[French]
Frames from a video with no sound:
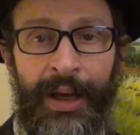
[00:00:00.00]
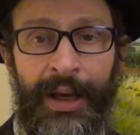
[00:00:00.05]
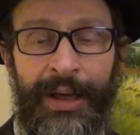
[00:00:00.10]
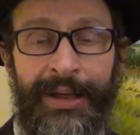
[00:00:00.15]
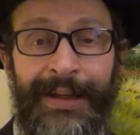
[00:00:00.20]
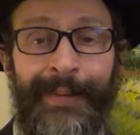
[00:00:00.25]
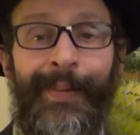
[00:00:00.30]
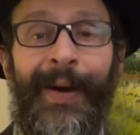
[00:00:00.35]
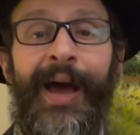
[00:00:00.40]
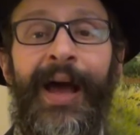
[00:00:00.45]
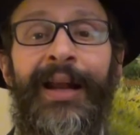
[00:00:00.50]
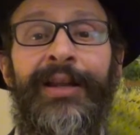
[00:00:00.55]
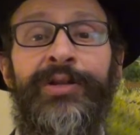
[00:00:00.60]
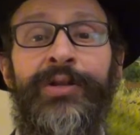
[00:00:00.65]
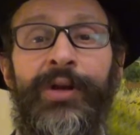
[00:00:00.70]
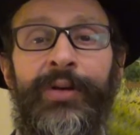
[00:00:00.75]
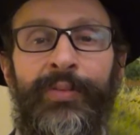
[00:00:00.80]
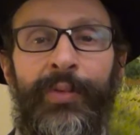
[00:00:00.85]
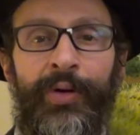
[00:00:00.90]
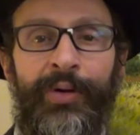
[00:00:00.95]
Et c'est pas elle
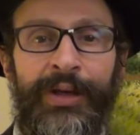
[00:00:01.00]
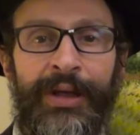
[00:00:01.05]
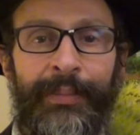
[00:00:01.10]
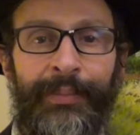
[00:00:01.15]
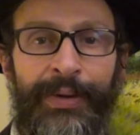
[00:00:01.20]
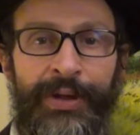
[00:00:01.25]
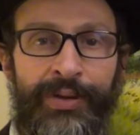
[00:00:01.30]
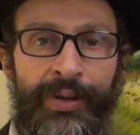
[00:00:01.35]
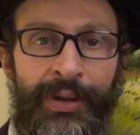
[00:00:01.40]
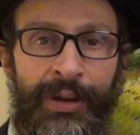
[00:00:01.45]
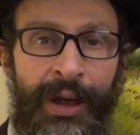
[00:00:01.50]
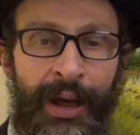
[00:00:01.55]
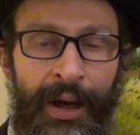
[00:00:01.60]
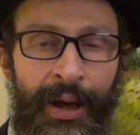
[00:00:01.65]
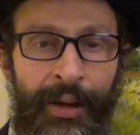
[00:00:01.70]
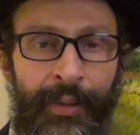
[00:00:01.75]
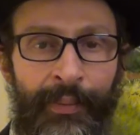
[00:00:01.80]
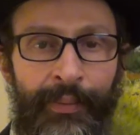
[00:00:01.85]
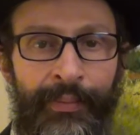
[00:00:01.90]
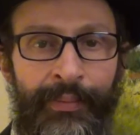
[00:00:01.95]
seulement qui est
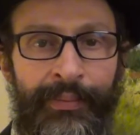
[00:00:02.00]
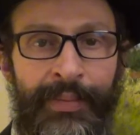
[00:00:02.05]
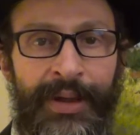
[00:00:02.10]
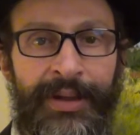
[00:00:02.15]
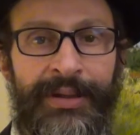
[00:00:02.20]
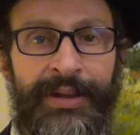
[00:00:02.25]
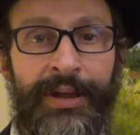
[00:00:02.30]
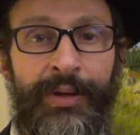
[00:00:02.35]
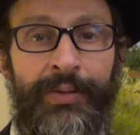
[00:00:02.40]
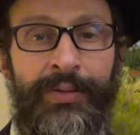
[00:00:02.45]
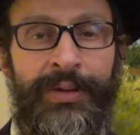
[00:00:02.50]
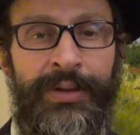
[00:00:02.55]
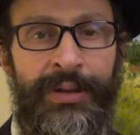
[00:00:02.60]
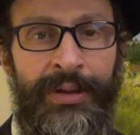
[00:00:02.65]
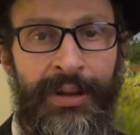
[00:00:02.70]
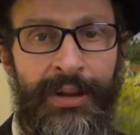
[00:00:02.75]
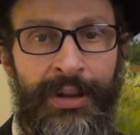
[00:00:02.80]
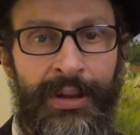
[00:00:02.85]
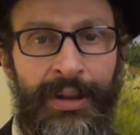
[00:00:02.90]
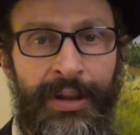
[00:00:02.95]
prisonnière, mais c'est
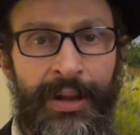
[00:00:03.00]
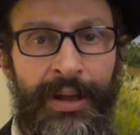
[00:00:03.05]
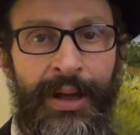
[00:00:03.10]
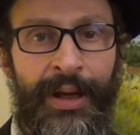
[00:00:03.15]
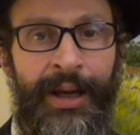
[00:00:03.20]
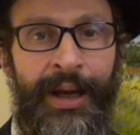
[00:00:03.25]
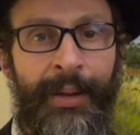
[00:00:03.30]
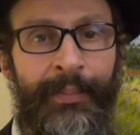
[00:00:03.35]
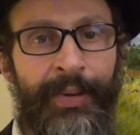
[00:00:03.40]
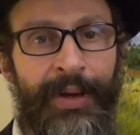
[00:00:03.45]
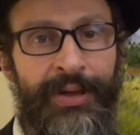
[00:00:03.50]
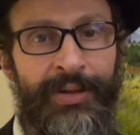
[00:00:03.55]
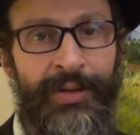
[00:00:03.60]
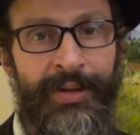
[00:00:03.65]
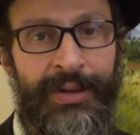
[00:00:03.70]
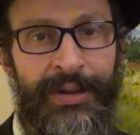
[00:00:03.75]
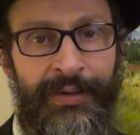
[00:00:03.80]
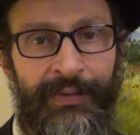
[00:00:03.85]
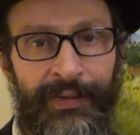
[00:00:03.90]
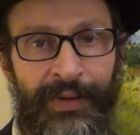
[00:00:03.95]
aussi la
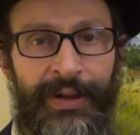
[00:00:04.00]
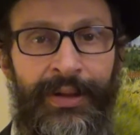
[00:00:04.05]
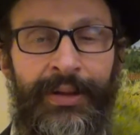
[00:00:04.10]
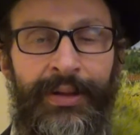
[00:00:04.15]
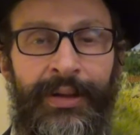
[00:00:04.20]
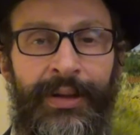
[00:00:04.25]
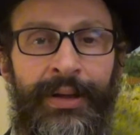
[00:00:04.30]
présence divine.